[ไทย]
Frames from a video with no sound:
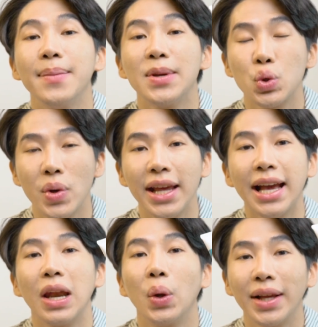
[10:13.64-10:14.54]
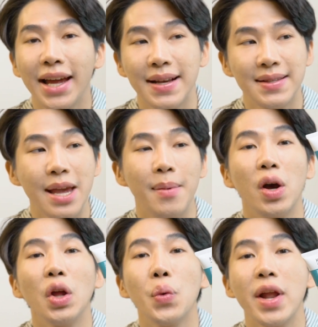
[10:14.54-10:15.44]
กที่มันช่วยในการลดการอักเสบ
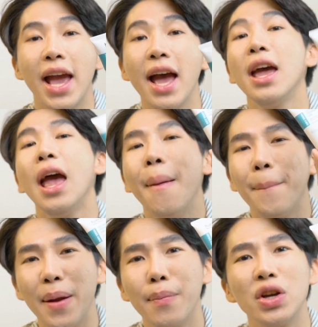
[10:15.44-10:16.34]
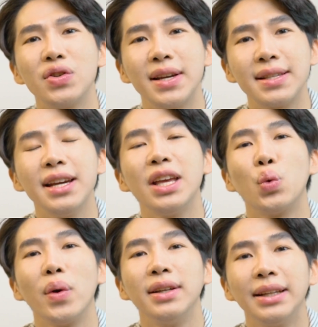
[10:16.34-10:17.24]
แล้วก็ตัวนี้เป็น moisturizer อี
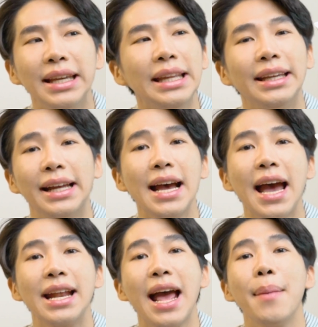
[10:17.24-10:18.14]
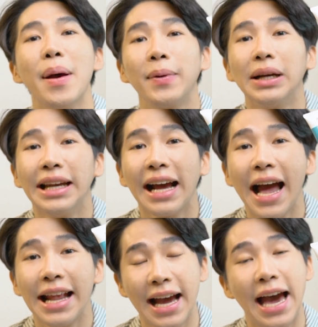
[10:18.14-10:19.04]
กตัวหนึ่งที่ดีถ้าใครหน้าแบบเกิดอา
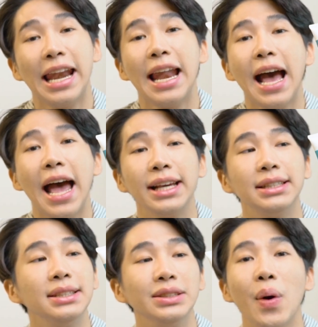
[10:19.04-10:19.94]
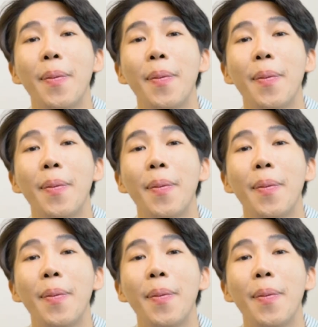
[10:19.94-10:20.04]
การคันระคายเคืองห